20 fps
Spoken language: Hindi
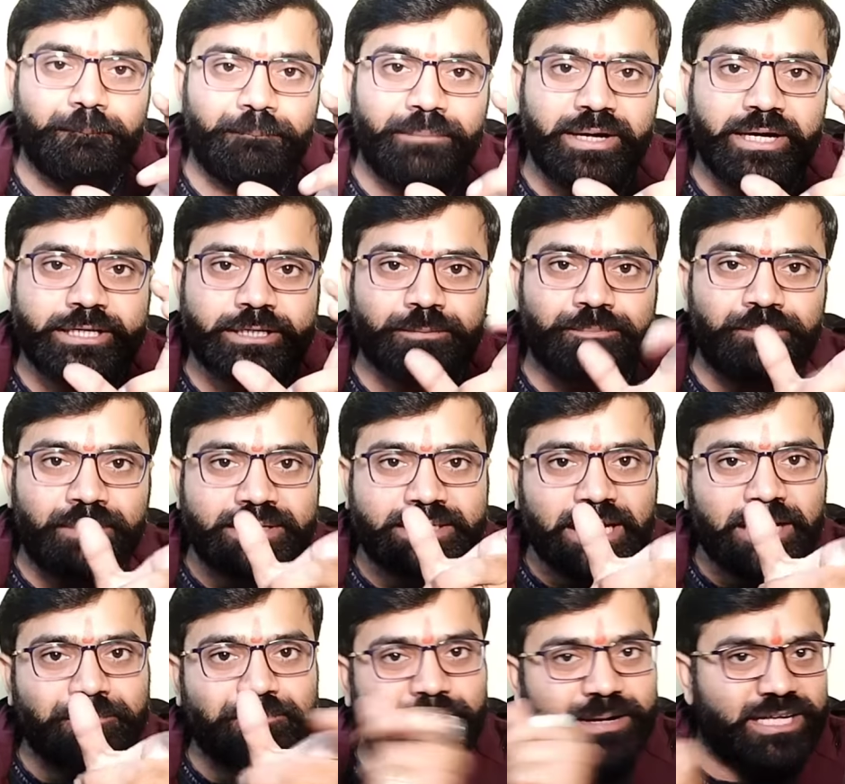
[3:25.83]
मीट
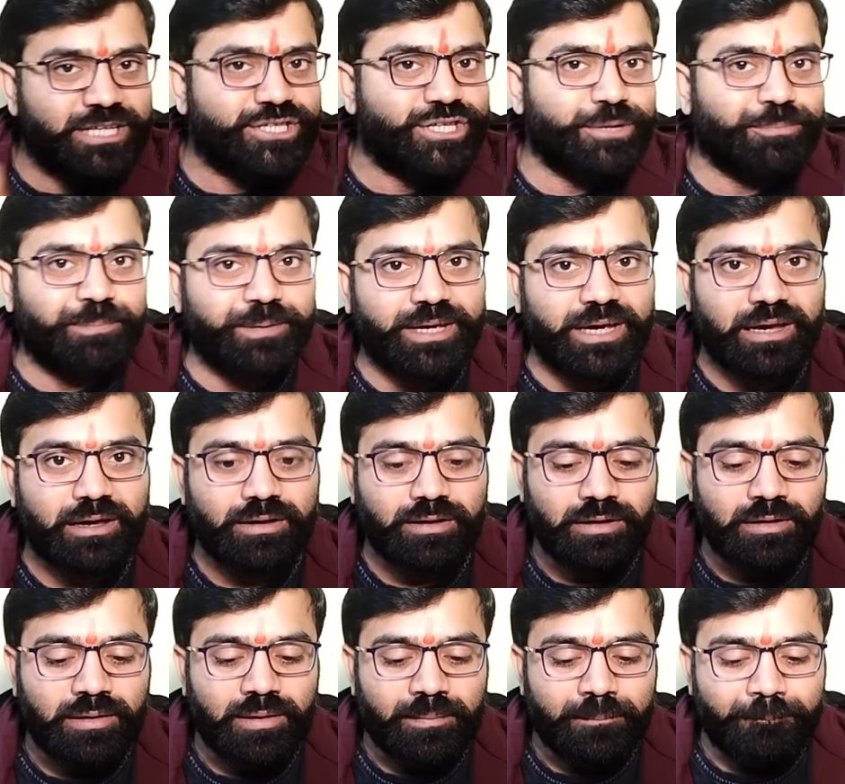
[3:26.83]
मटन पे रेसिपी है
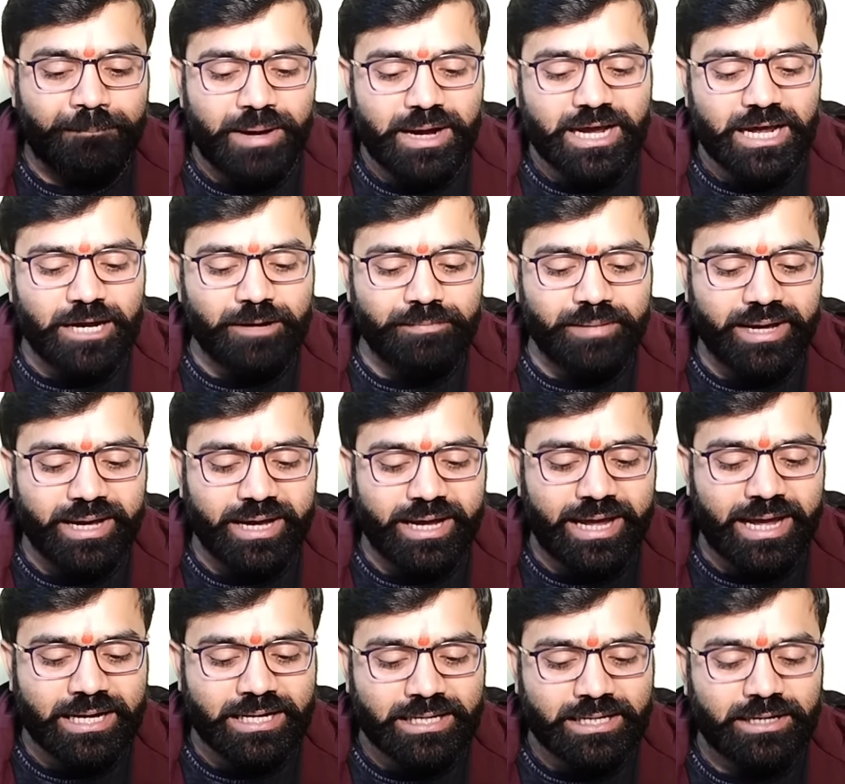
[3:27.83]
बगल में
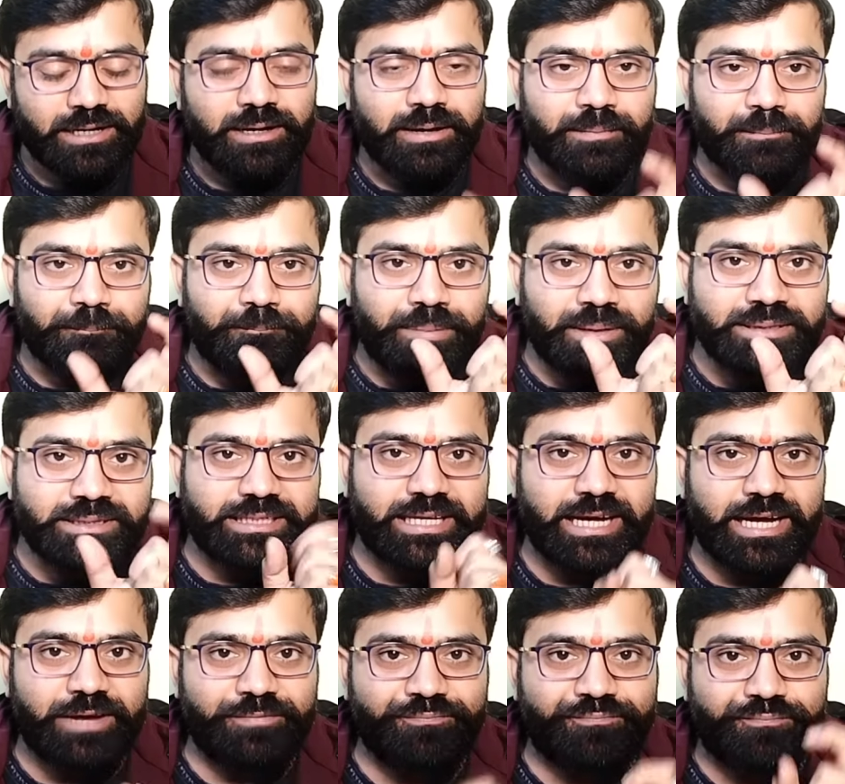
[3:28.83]
एक बंदे
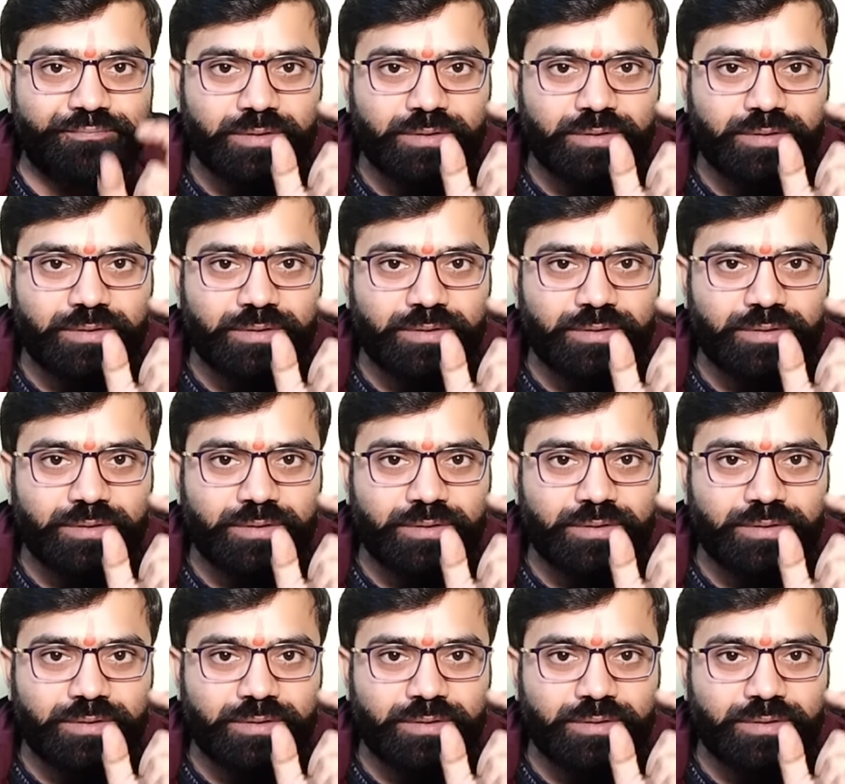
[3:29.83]
हैं